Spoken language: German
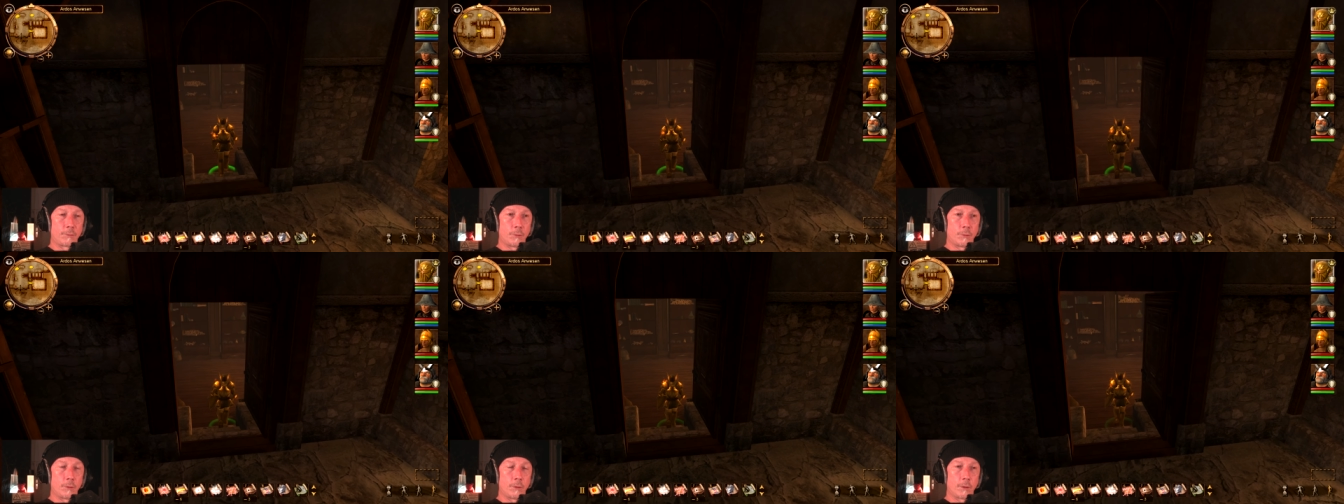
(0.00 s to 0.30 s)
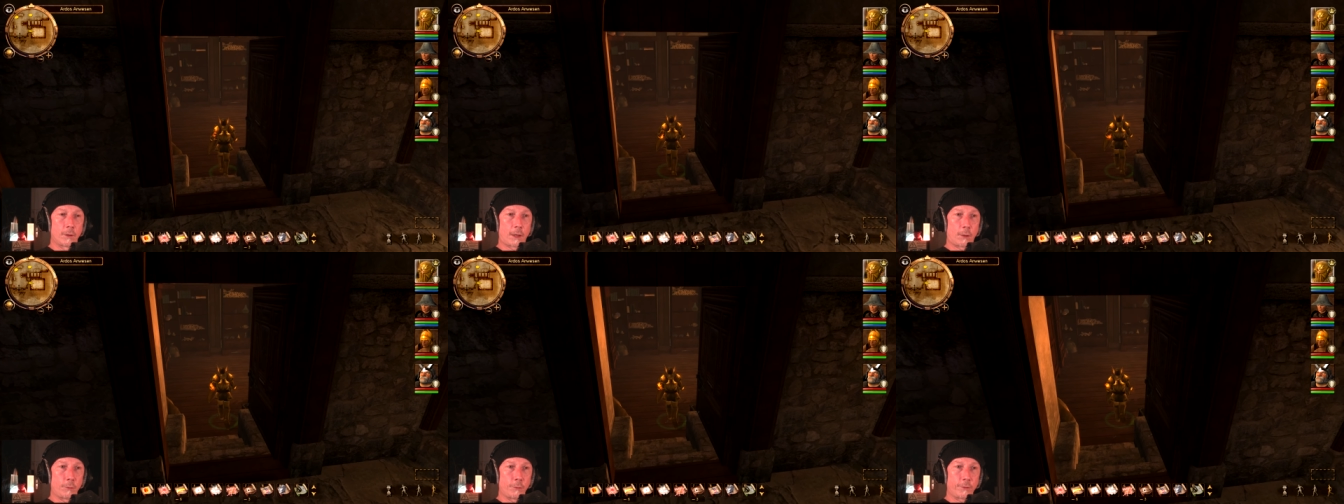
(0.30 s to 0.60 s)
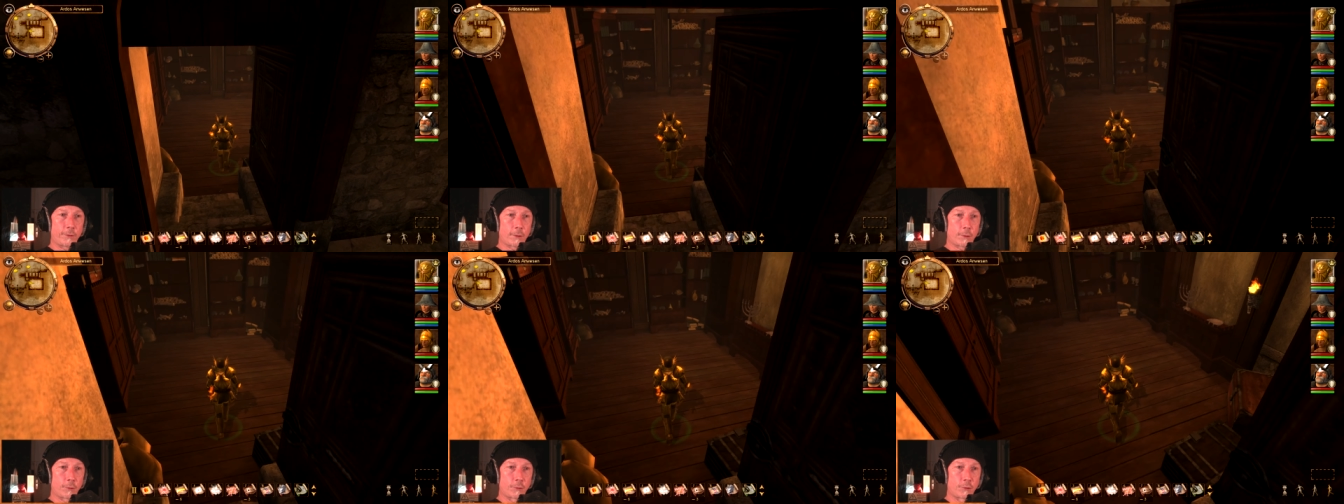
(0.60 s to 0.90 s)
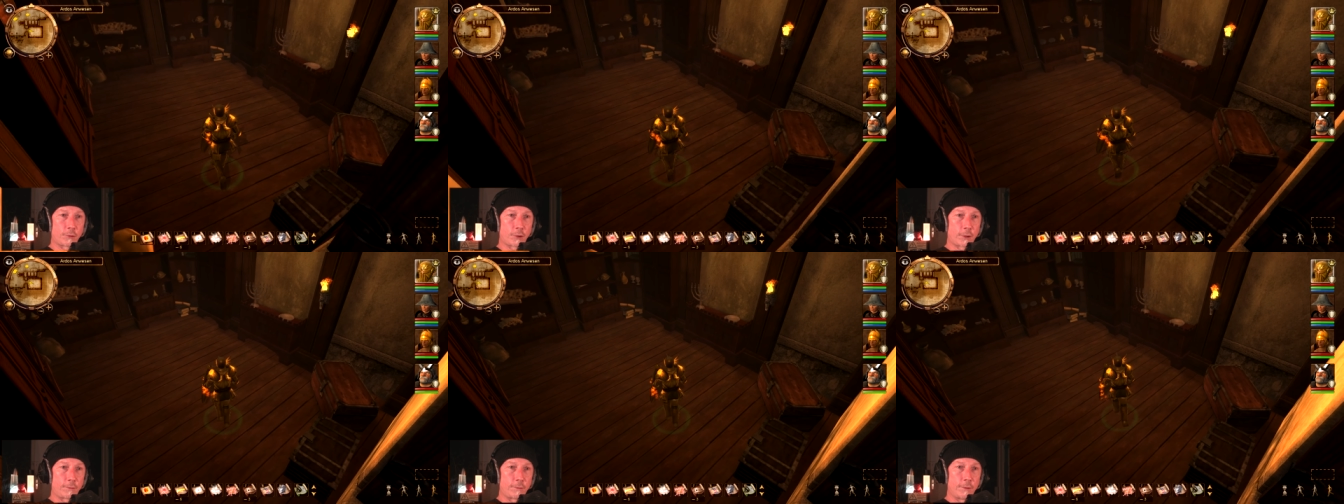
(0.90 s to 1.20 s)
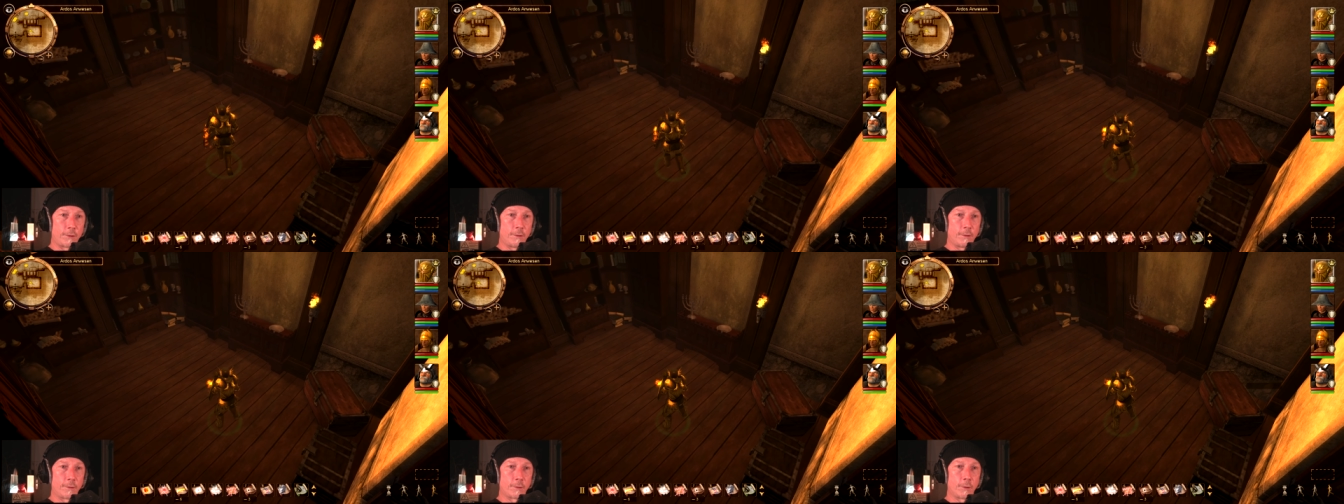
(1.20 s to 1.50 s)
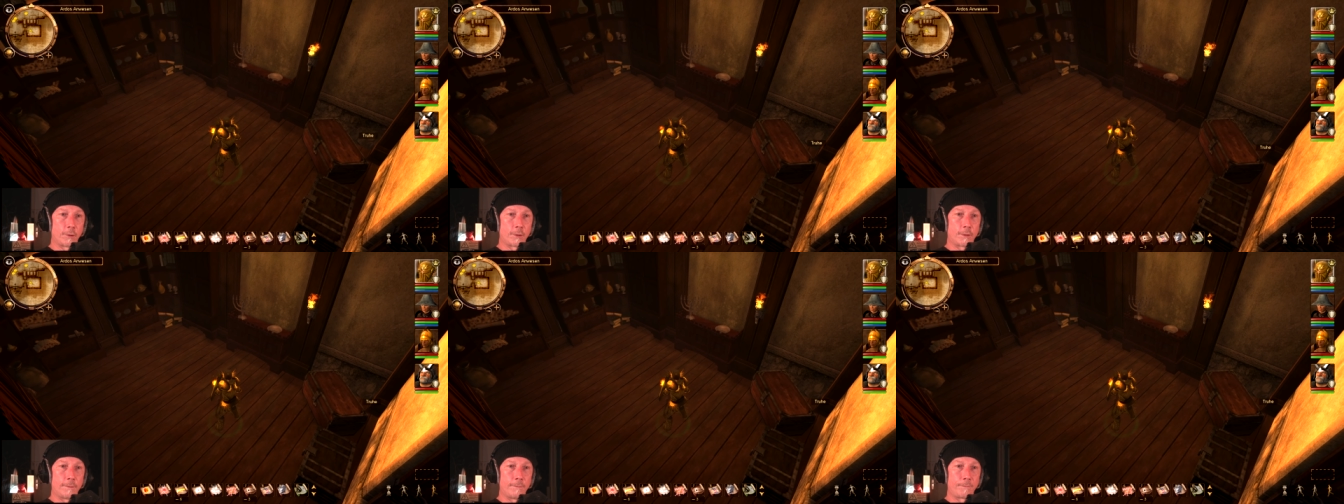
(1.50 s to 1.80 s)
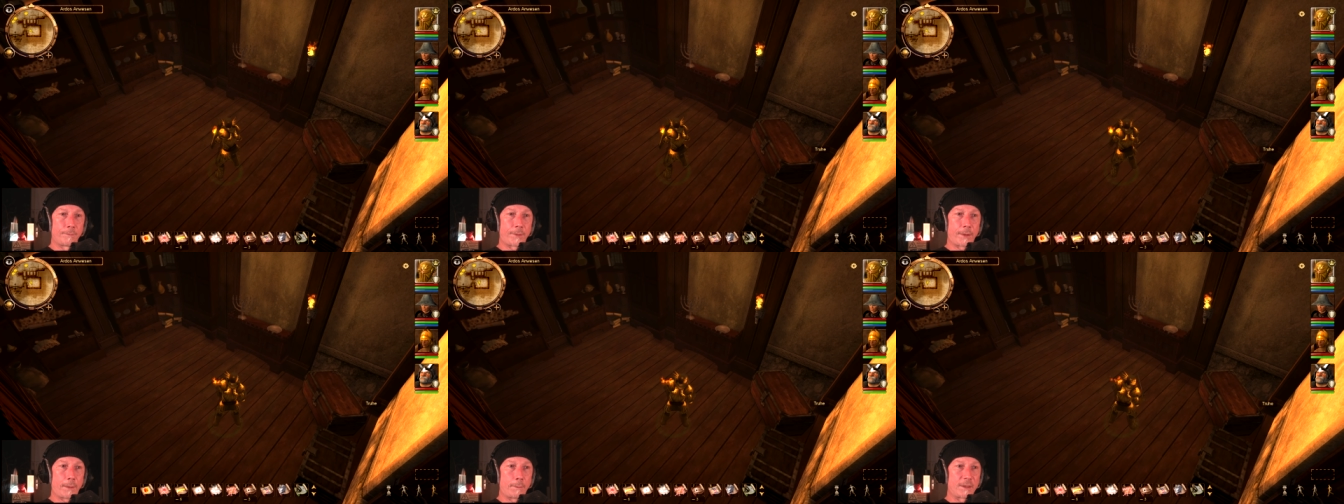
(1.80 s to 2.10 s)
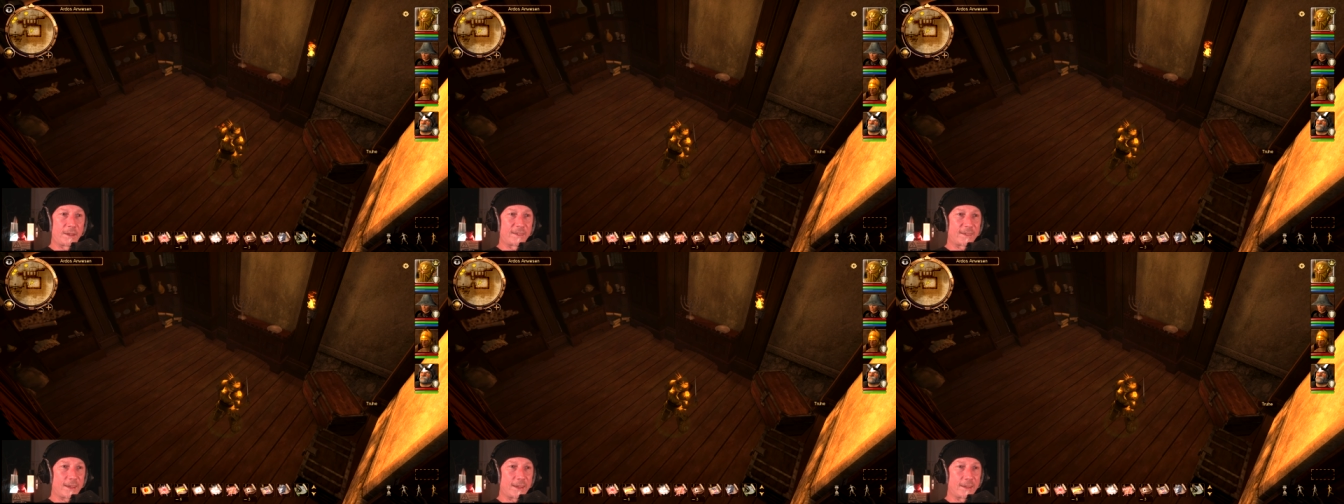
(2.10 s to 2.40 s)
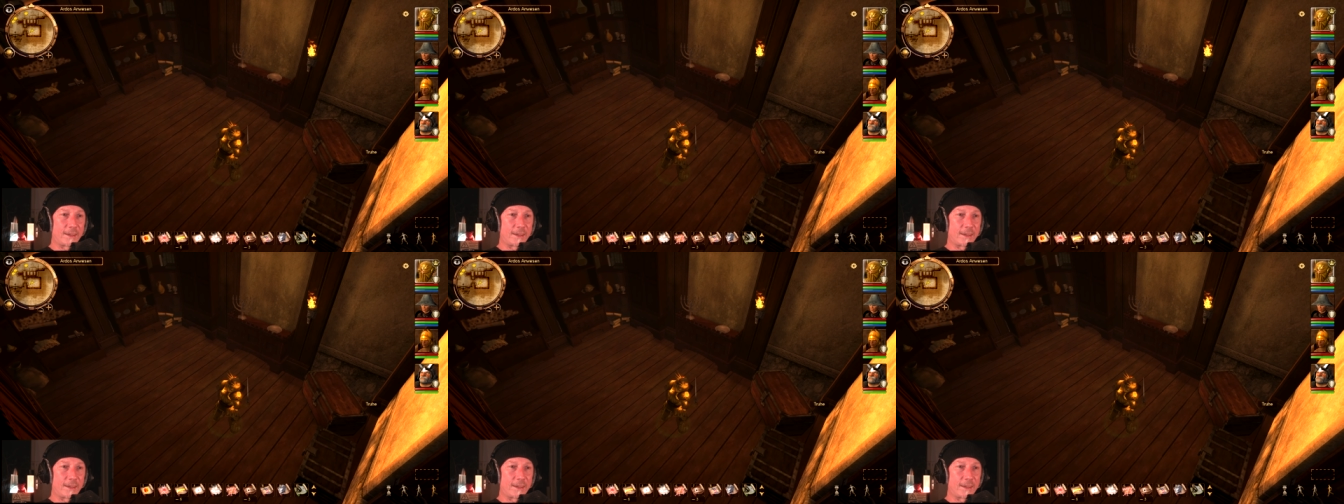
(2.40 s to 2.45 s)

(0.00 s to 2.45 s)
wo Austausch stattfinden sollte. Da habe ich jetzt gar